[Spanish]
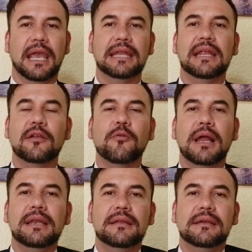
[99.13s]
en el
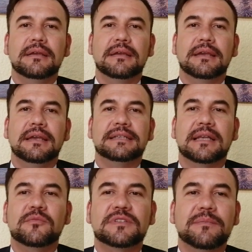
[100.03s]
cual
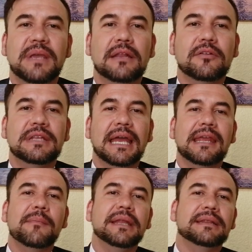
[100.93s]
estamos enviando
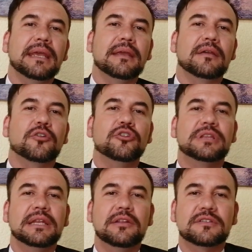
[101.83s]
diariamente
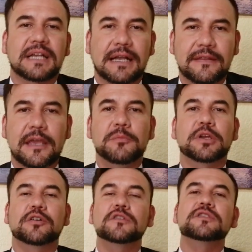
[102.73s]
contenidos
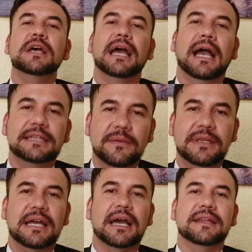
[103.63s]
académicos,
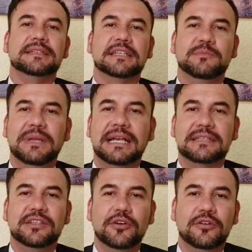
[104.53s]
actividades,
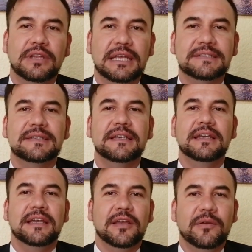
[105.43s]
explicaciones,
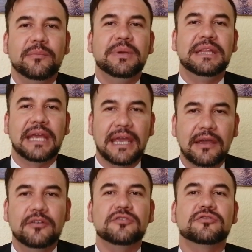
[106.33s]

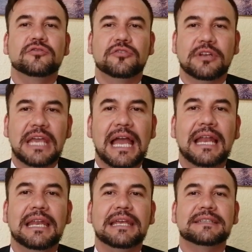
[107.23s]
videos,
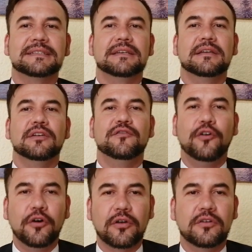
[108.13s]
tutoriales,
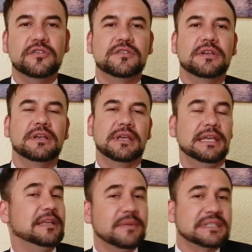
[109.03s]
foros
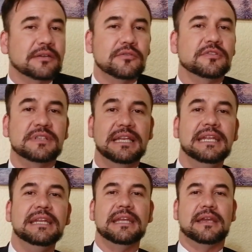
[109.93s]
y demás recursos en
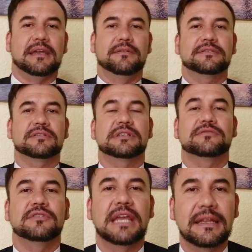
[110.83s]
línea a nuestros
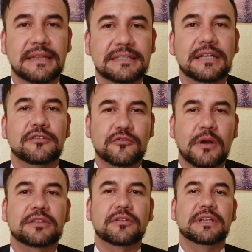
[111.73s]
estudiantes de los
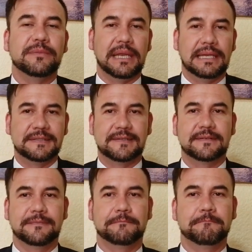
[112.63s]
cuatro niveles.